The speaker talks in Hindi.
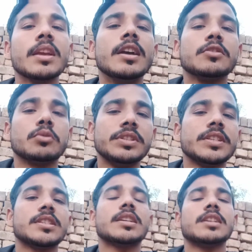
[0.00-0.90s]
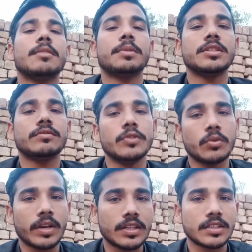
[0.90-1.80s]
तो इसी के साथ यहाँ पर इस वीडियो को
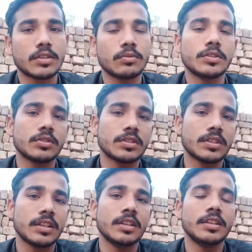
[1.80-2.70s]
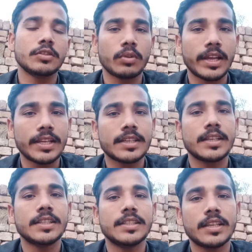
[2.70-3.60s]
एंड करता हूँ इसको इसको लाइक करें
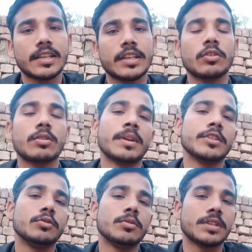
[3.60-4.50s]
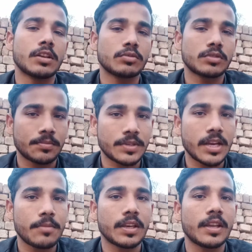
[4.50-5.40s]
शेयर करें और हमारे यूट्यूब चैनल को सब्सक्राइब
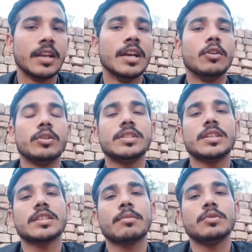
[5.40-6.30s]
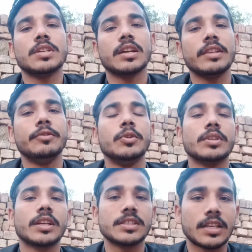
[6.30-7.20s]
करें और इसी के साथ मुझे अगली वीडियो तक
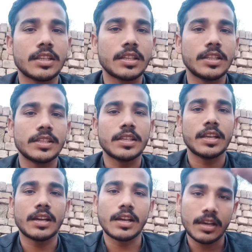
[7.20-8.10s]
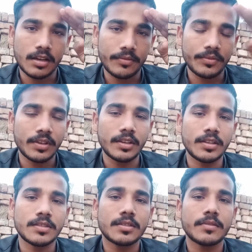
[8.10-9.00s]
इजाज़त दीजिए अल्लाह
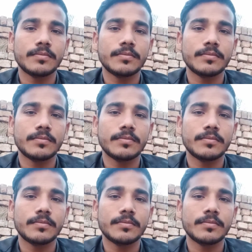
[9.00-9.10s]
हाफिज़